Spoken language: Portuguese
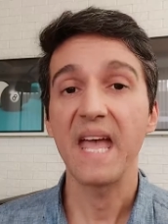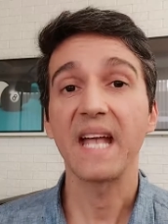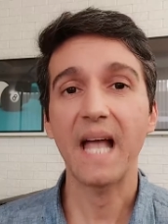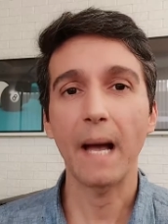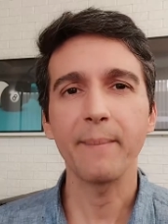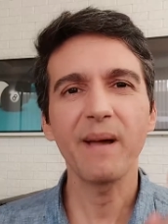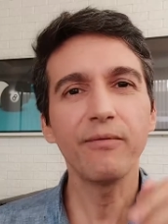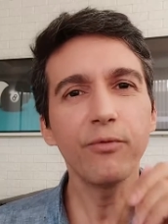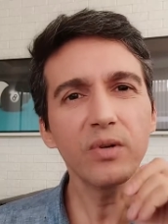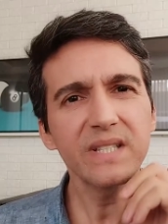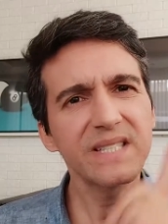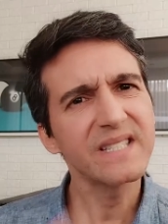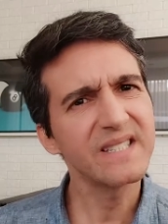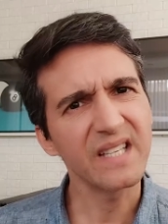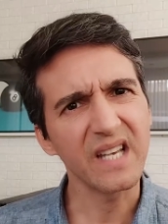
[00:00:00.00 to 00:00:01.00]
Cabe a
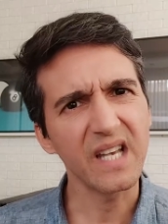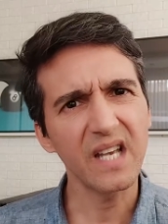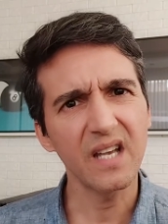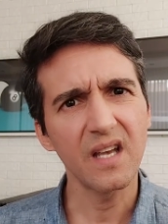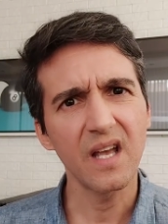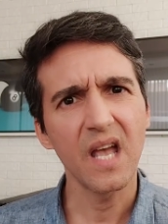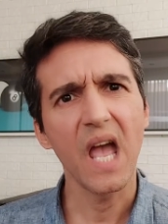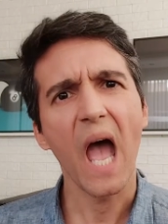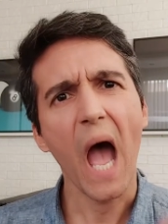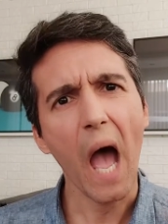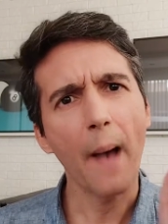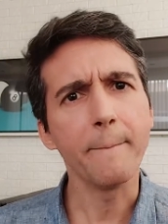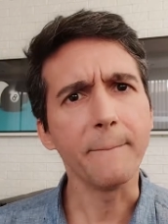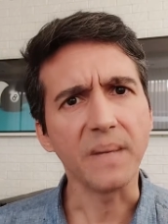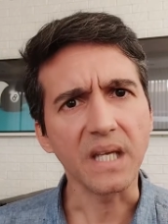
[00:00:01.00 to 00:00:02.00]
você, a
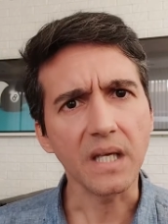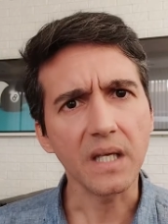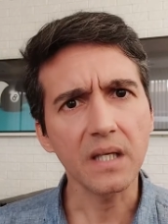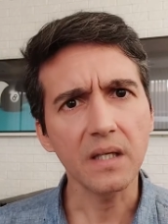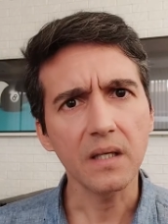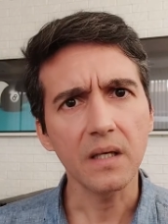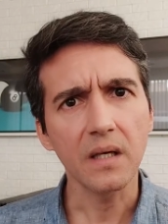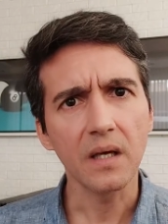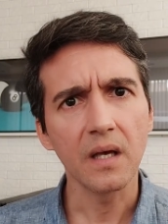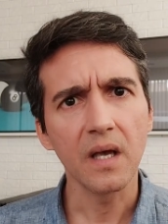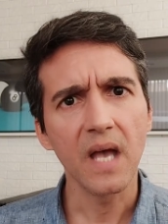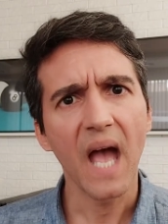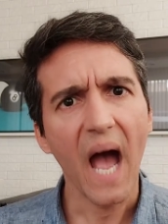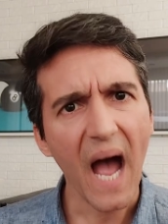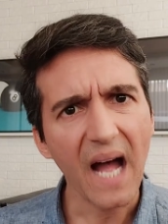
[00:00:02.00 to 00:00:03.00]
mim,
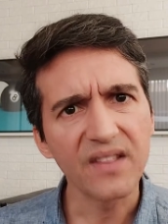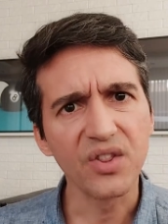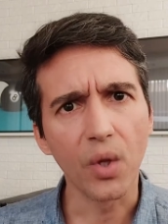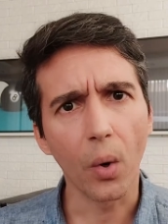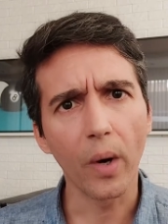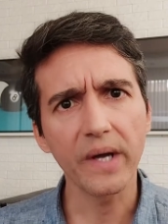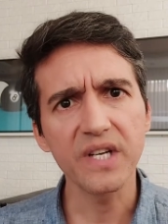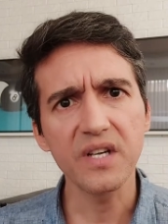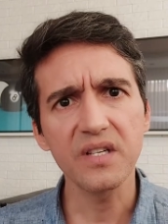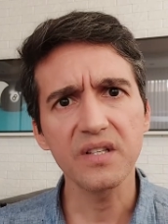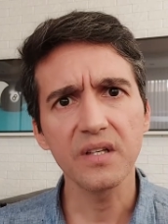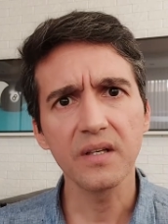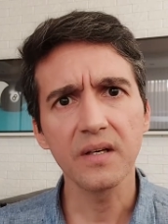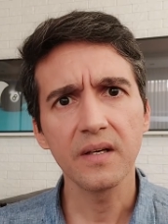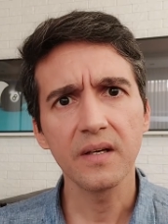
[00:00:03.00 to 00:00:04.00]
a nós
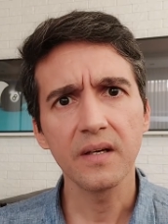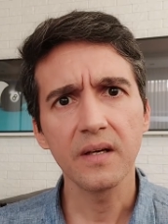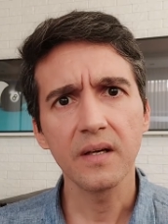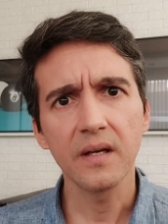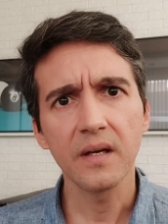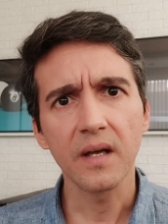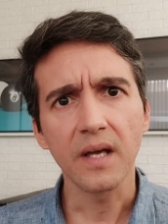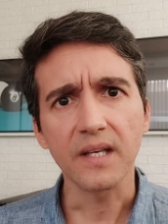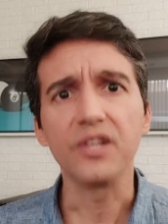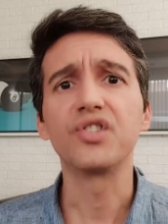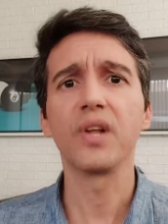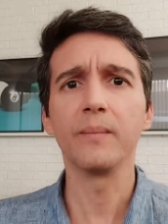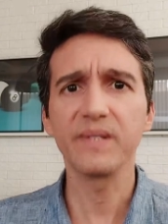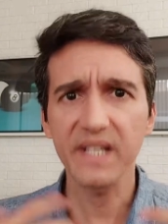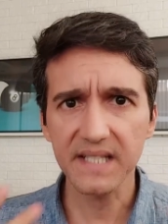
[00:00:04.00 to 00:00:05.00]
que
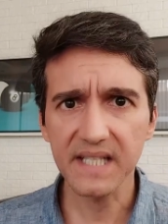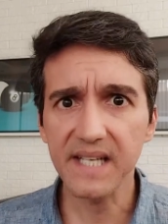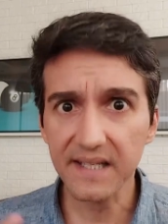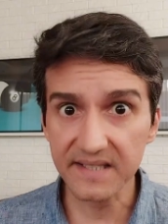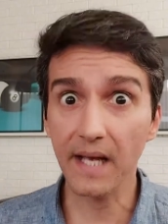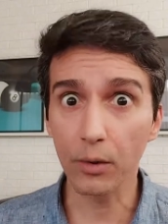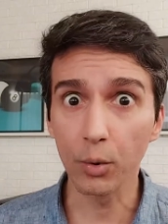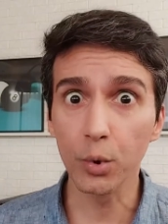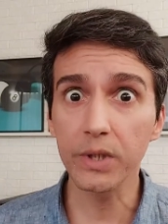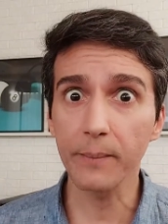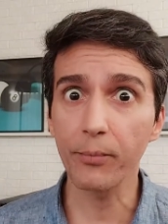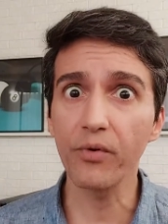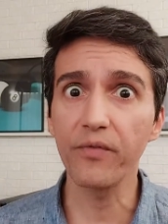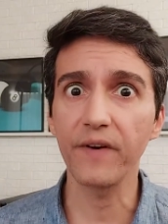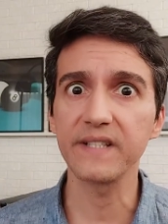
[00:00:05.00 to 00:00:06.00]
estamos aqui nessa luta
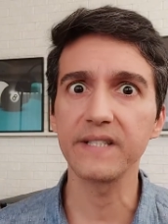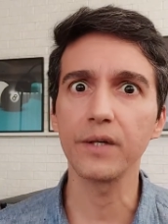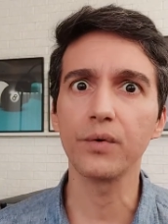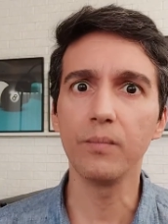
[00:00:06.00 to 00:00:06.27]
por fazer